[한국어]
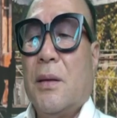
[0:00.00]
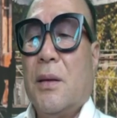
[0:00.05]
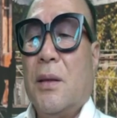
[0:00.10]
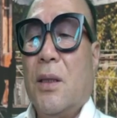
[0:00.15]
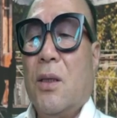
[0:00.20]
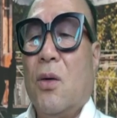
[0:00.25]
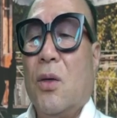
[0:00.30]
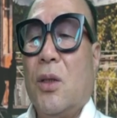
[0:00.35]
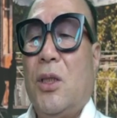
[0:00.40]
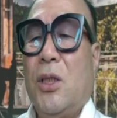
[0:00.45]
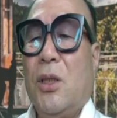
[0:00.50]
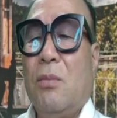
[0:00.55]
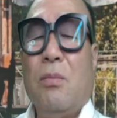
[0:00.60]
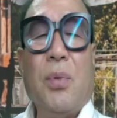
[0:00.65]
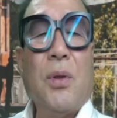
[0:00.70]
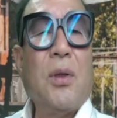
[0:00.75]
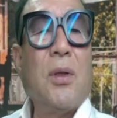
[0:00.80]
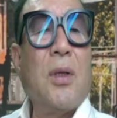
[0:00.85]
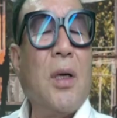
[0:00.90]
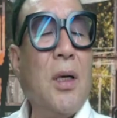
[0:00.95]
그리고
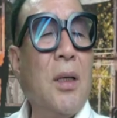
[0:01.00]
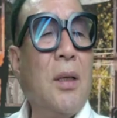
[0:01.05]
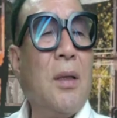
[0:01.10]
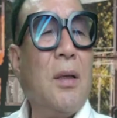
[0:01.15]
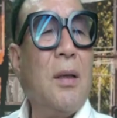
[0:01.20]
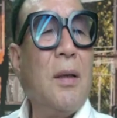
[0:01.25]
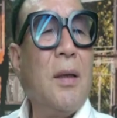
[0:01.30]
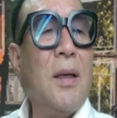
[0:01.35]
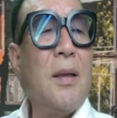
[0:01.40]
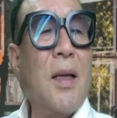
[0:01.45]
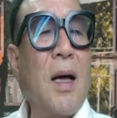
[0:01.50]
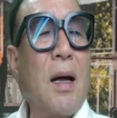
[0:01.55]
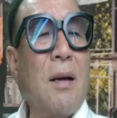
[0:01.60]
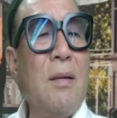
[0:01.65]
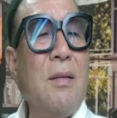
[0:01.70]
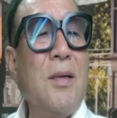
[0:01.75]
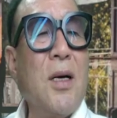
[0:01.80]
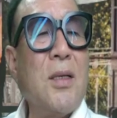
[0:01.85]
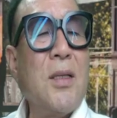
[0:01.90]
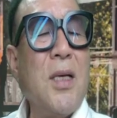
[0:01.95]
지금부터는
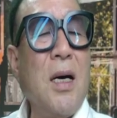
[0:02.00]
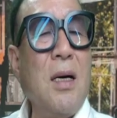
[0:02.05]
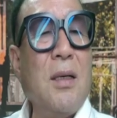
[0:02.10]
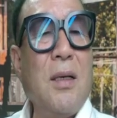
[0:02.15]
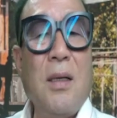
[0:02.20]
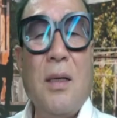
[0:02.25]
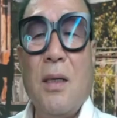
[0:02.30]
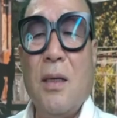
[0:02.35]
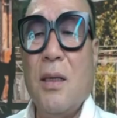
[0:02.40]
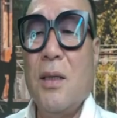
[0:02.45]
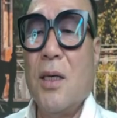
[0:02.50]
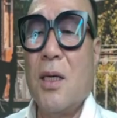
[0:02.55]
다른 영상을